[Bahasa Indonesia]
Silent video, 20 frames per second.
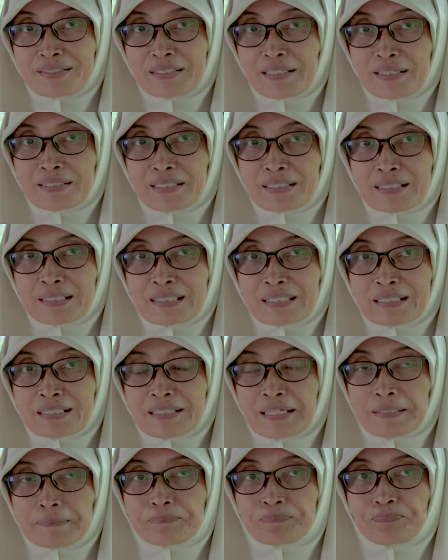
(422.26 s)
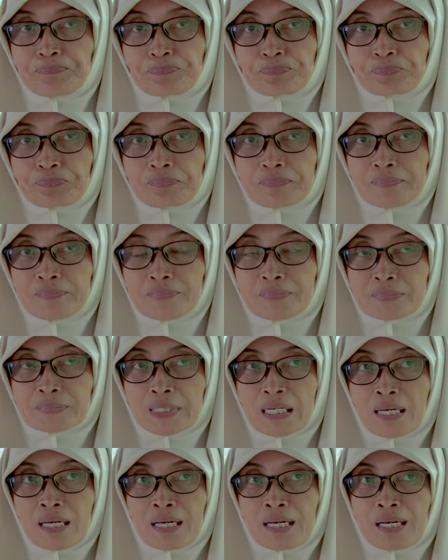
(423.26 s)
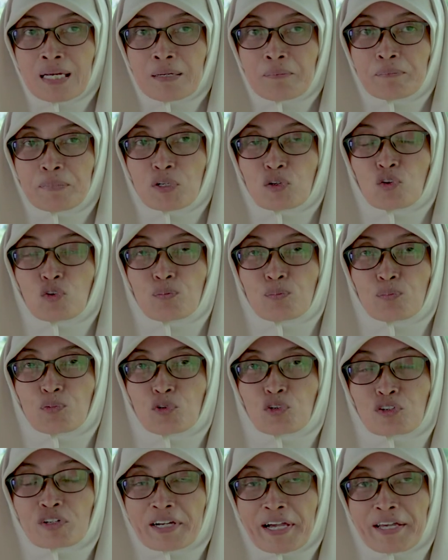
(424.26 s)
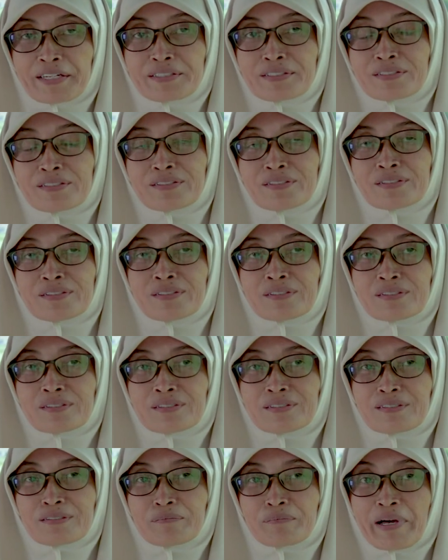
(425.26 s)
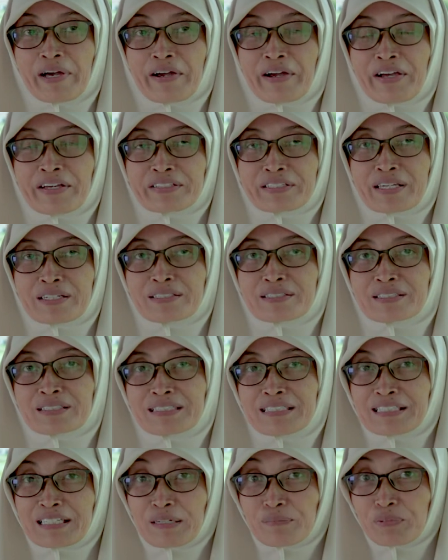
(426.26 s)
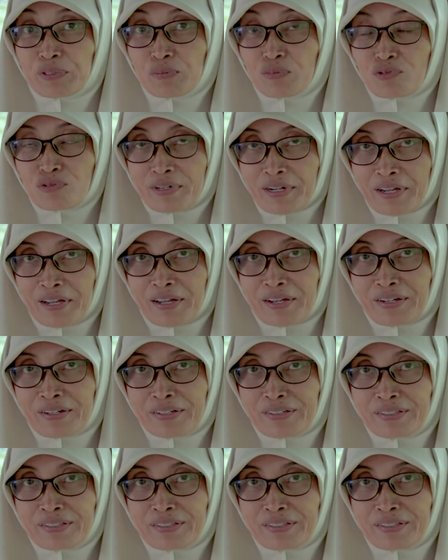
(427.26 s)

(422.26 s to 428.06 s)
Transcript: ya jadi tidak mengumpulkan e, makanan ketika berbuka